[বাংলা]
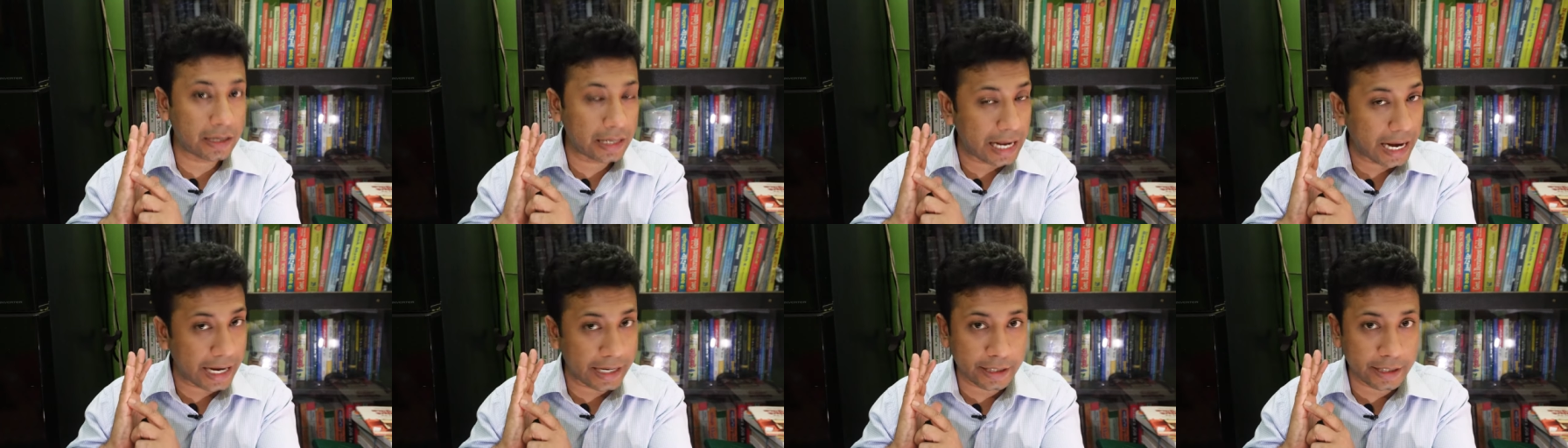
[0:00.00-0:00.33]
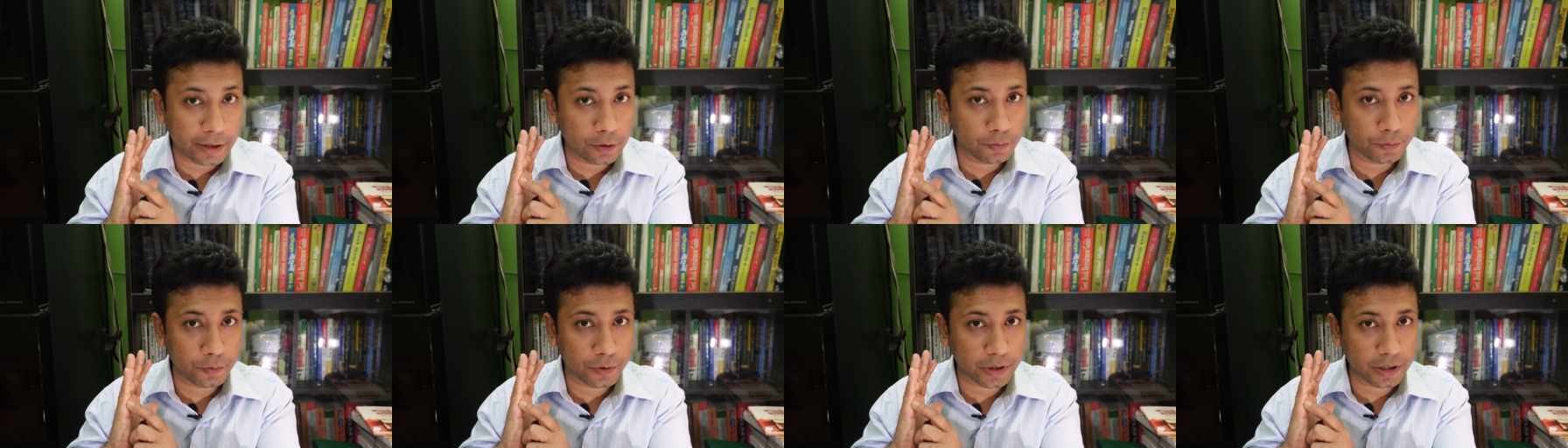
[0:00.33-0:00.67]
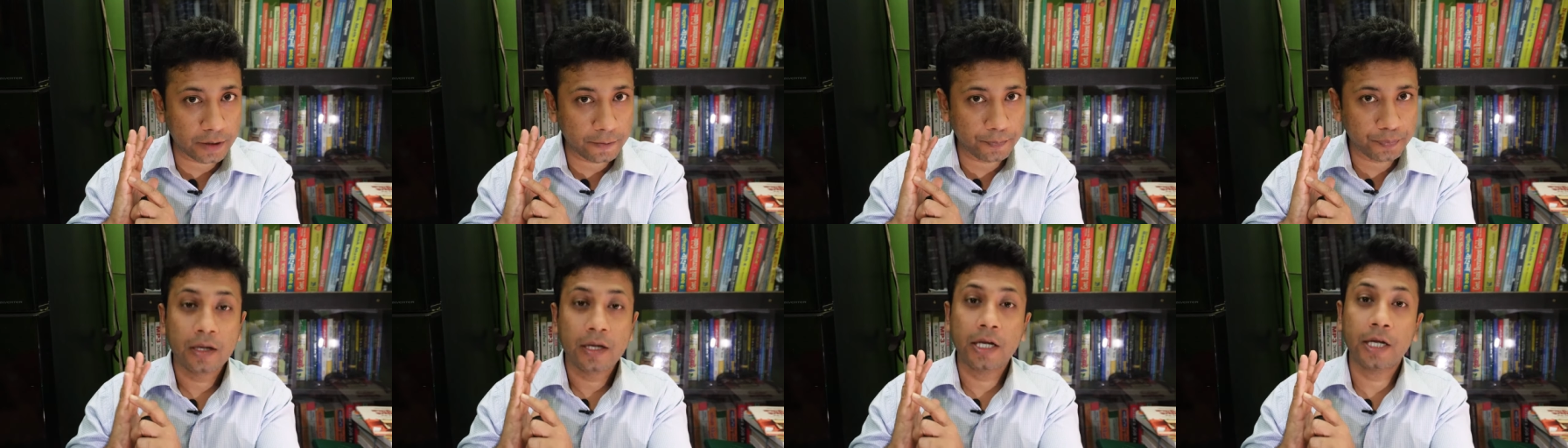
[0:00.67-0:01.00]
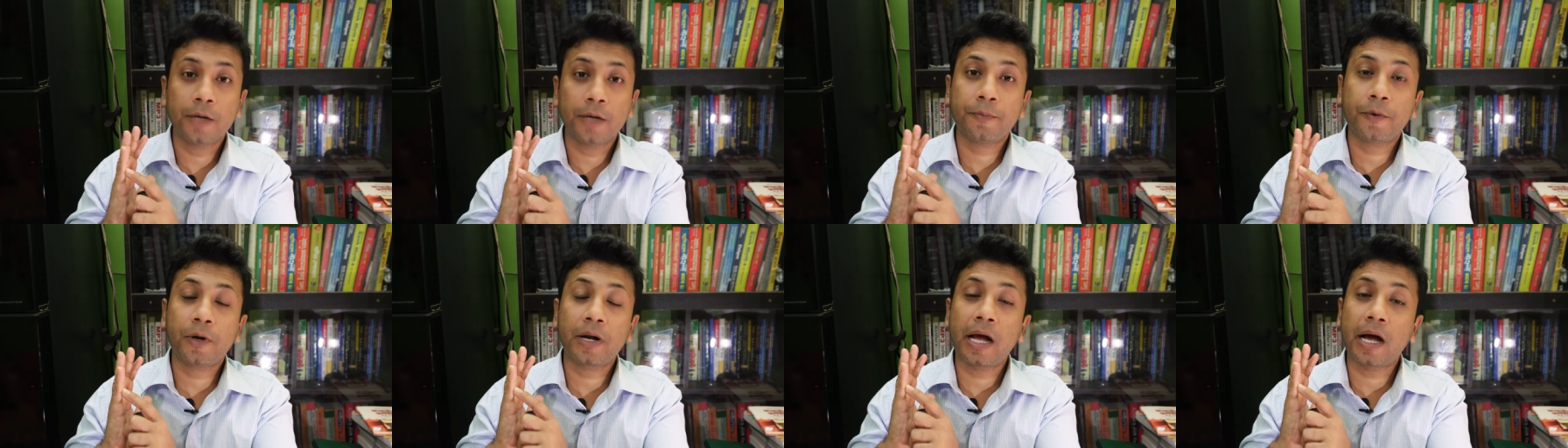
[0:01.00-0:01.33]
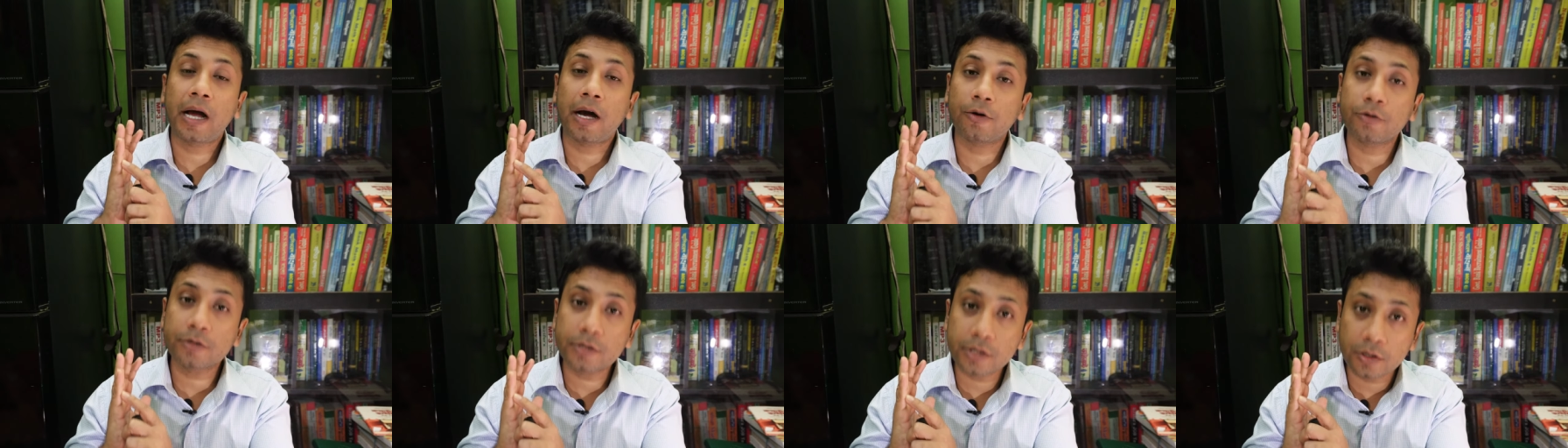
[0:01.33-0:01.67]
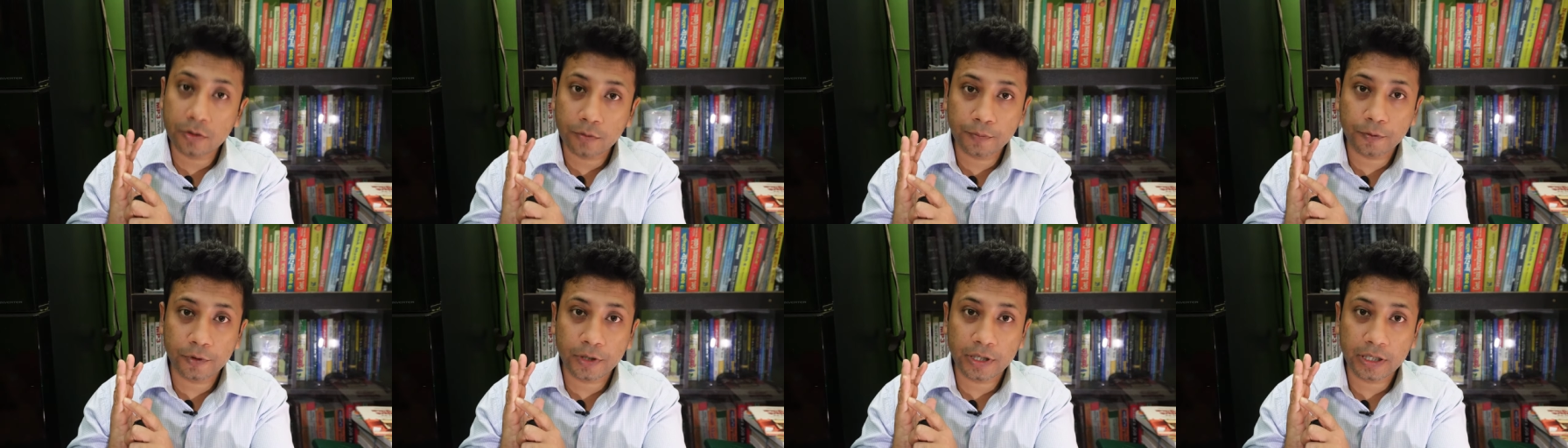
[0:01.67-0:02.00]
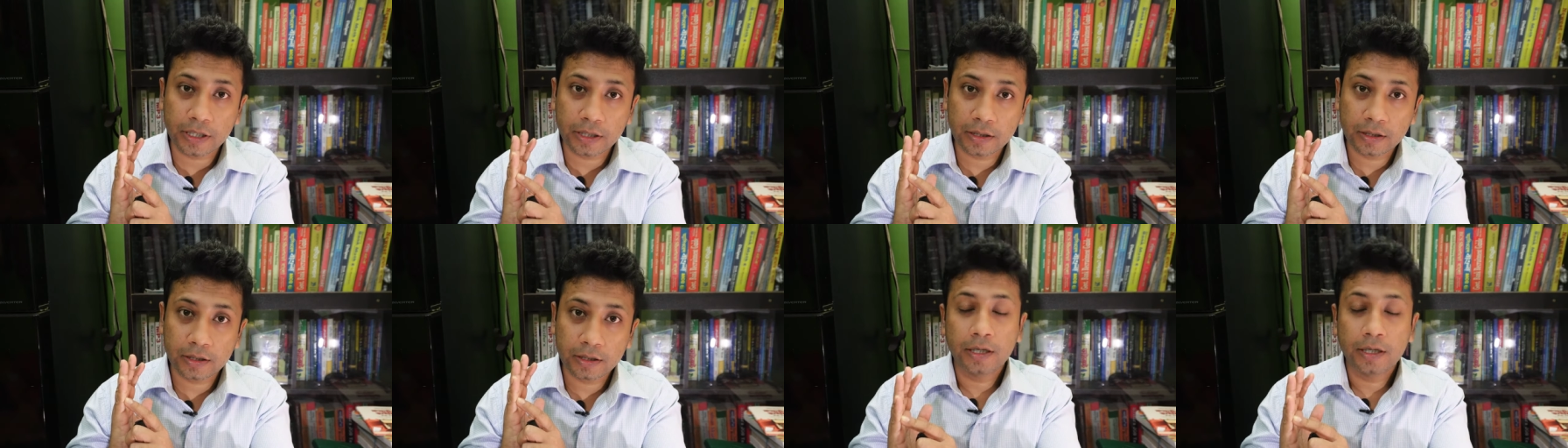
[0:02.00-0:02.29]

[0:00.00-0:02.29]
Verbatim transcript: ল্যান্ডের উপরে এরপরে হাউজের উপরে